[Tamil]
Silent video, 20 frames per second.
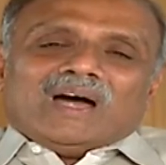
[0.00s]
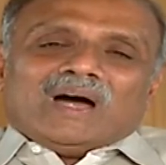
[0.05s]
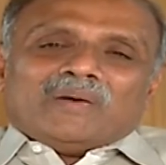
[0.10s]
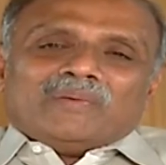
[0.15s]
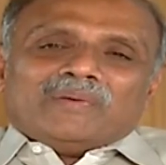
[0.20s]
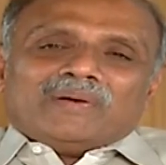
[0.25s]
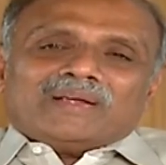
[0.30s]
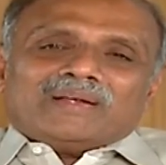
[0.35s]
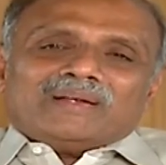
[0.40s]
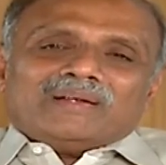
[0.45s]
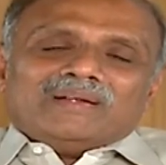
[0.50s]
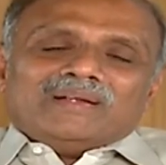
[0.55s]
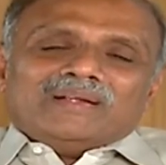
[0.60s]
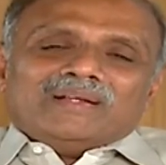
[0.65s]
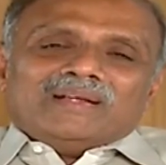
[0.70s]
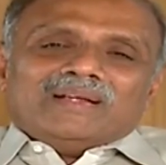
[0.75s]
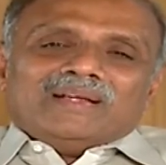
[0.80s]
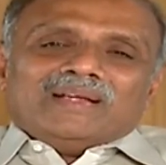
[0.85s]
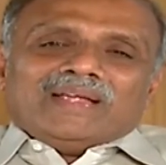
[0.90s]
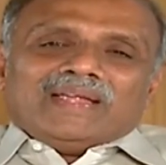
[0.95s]
அவர்
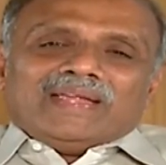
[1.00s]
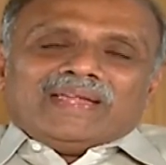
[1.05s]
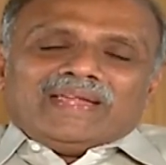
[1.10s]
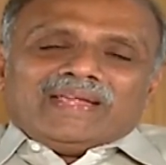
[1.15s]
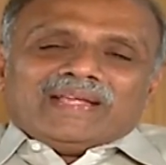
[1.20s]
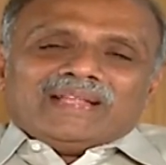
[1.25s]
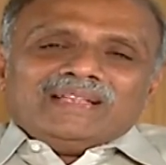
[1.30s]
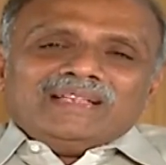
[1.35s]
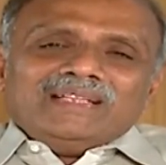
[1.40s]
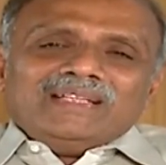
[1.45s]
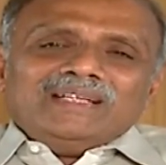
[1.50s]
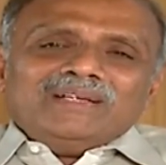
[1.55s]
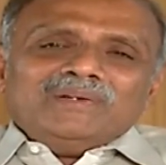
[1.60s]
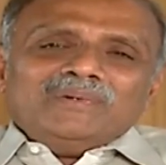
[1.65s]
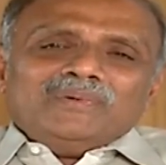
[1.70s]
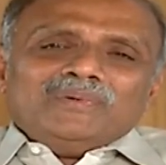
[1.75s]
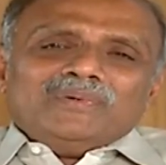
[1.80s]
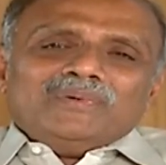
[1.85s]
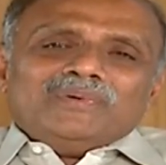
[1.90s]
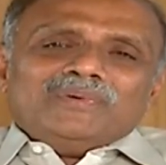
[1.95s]
எந்த
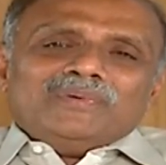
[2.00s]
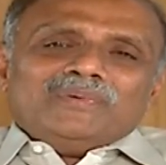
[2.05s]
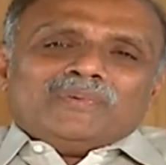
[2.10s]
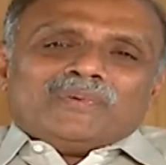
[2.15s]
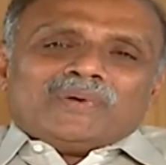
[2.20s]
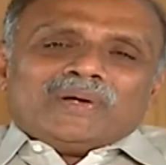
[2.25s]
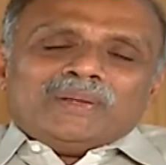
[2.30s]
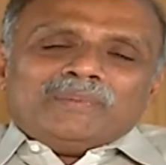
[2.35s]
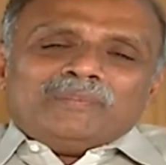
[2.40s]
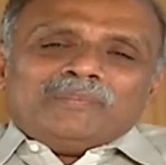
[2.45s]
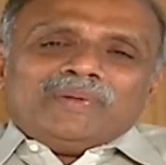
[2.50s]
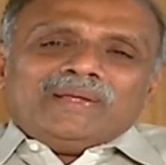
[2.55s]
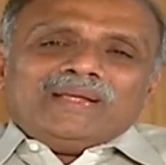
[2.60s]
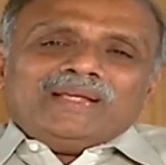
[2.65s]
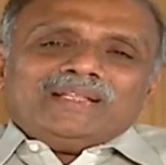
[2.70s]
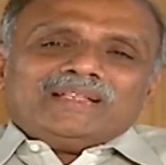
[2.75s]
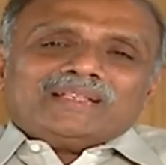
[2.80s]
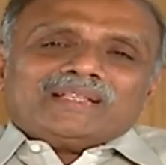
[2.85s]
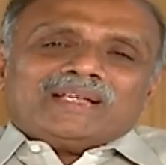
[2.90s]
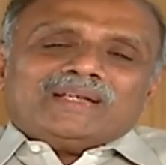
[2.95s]
உழைப்பை
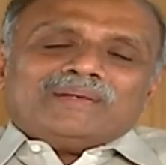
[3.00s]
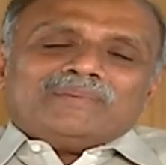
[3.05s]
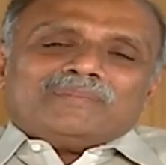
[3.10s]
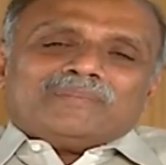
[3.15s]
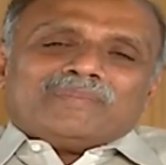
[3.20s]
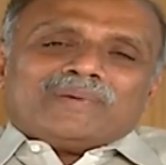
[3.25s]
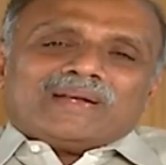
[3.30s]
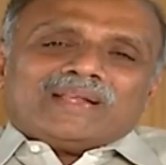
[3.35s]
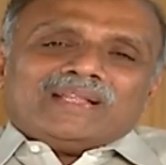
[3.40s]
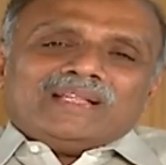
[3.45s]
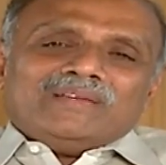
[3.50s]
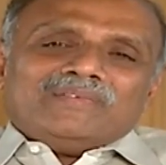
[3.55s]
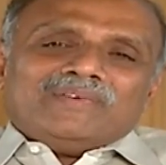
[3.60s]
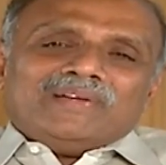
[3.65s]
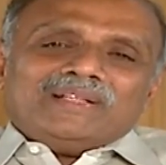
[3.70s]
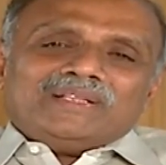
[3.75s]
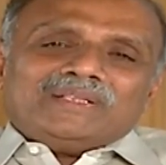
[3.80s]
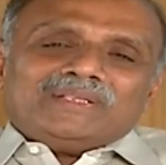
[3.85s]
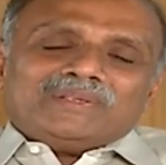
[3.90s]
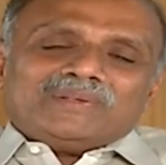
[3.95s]
தன் மனதில்
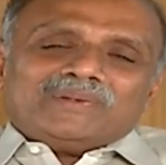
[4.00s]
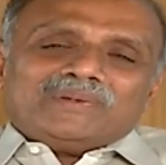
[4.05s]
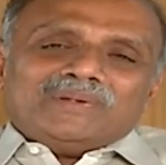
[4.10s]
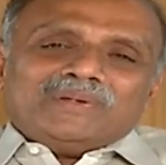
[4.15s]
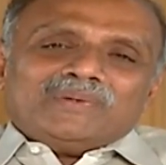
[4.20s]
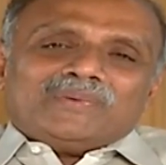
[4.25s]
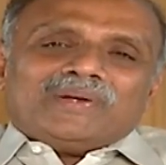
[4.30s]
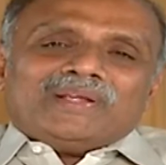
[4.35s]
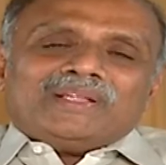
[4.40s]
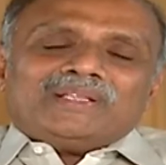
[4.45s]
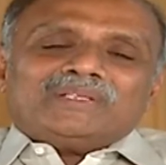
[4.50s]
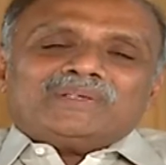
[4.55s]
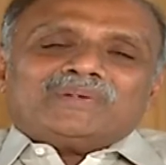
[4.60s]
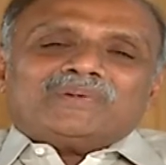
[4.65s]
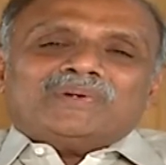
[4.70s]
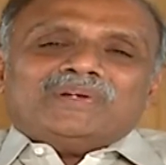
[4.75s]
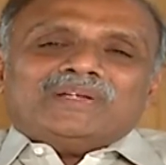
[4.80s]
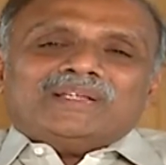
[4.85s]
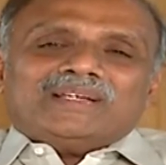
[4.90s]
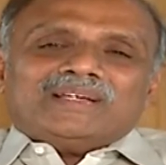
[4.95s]
வைத்து கொண்டு உழைத்து
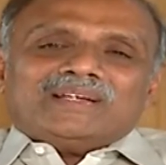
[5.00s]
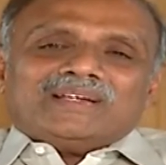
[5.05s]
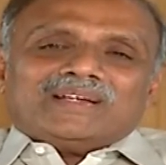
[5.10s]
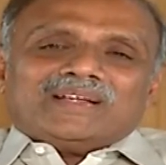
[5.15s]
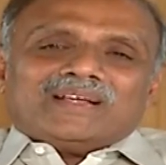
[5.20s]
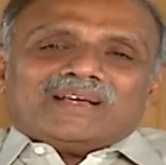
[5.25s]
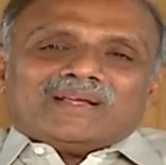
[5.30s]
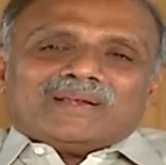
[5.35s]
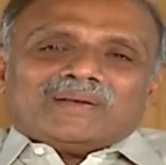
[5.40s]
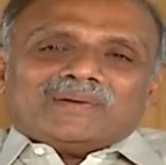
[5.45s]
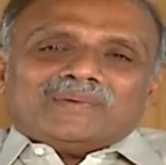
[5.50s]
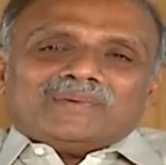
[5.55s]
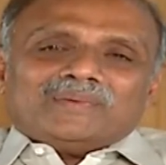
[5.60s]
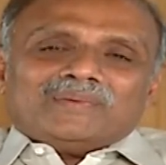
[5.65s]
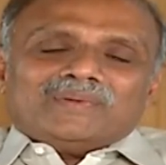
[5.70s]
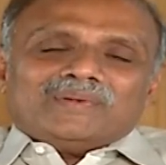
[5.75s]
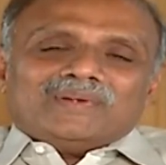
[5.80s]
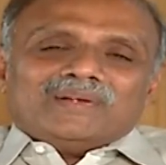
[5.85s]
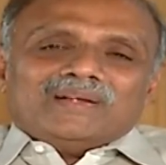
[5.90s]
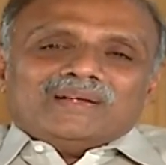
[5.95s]
கொண்டிருக்காரோ
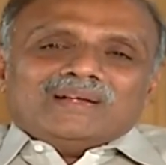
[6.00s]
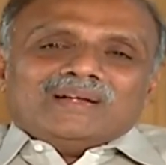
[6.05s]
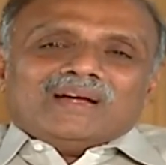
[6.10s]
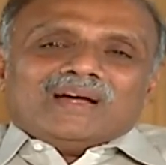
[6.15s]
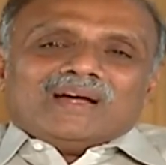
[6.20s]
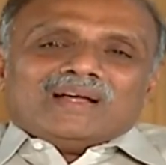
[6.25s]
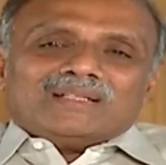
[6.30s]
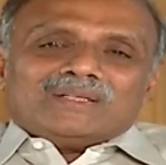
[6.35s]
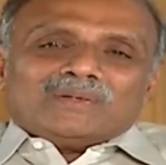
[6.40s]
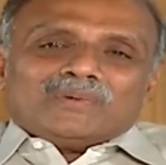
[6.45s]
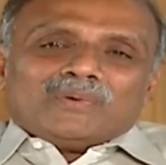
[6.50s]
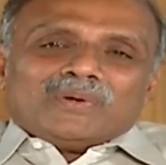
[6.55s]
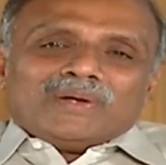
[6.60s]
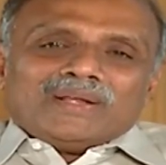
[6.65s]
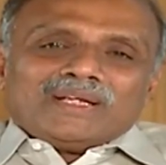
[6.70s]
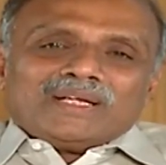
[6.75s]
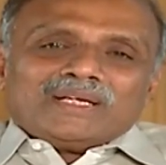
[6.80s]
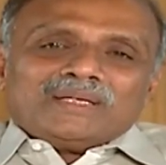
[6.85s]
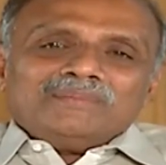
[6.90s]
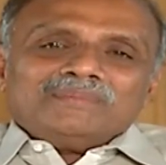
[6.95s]
அந்த
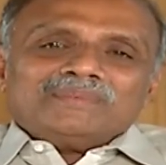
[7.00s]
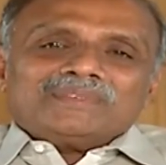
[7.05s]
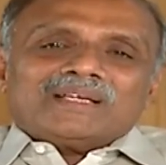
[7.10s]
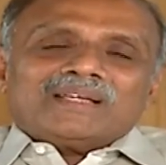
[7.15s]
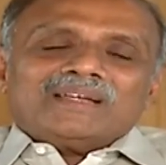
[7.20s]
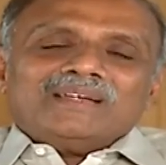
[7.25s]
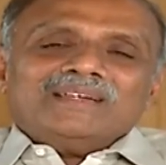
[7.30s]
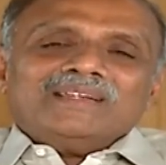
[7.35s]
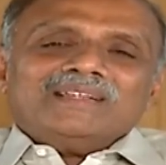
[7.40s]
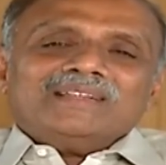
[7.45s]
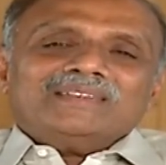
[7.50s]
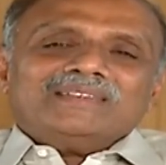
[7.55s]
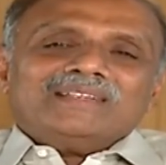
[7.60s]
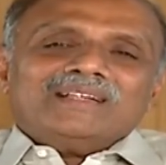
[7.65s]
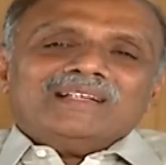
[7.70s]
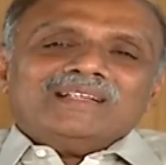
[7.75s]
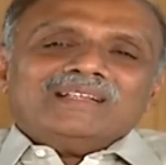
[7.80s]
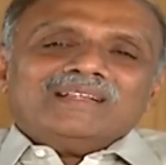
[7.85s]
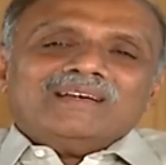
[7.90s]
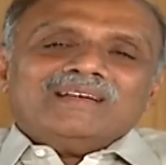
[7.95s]
உழைக்கும்
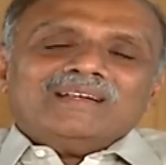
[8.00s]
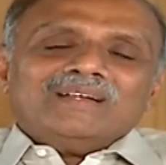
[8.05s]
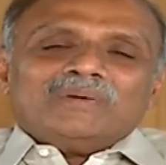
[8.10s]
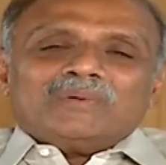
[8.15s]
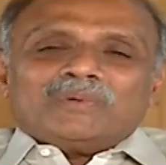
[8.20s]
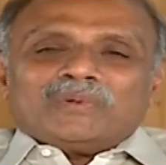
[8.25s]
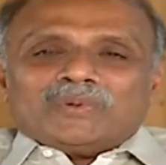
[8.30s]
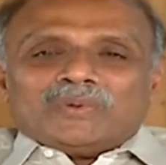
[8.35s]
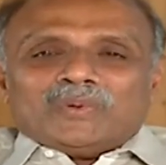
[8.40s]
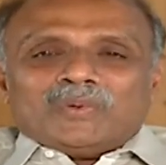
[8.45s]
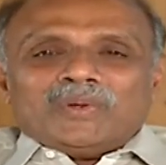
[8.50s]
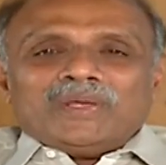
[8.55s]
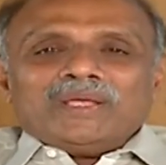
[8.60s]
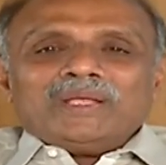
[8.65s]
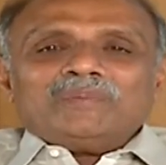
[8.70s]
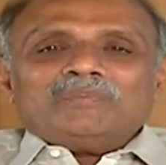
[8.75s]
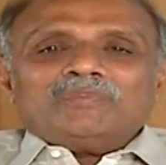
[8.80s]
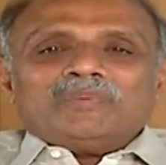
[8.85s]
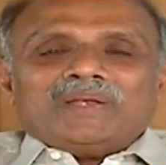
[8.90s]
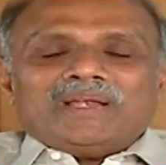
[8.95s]
தருணத்தில் தான்
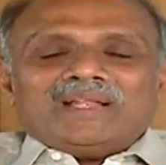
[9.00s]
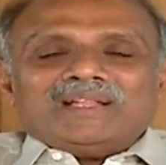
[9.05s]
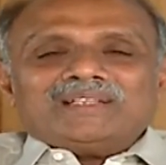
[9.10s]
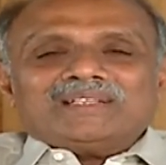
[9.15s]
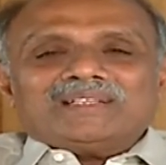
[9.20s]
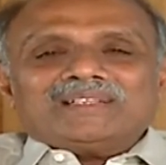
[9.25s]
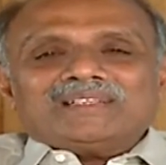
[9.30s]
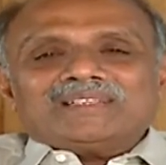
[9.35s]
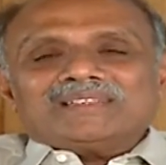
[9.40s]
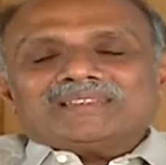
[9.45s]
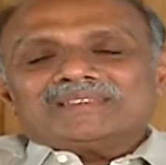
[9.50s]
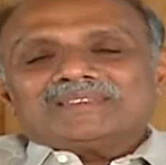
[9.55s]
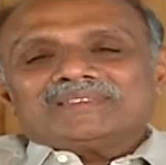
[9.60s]
உயிர் பிரிந்தது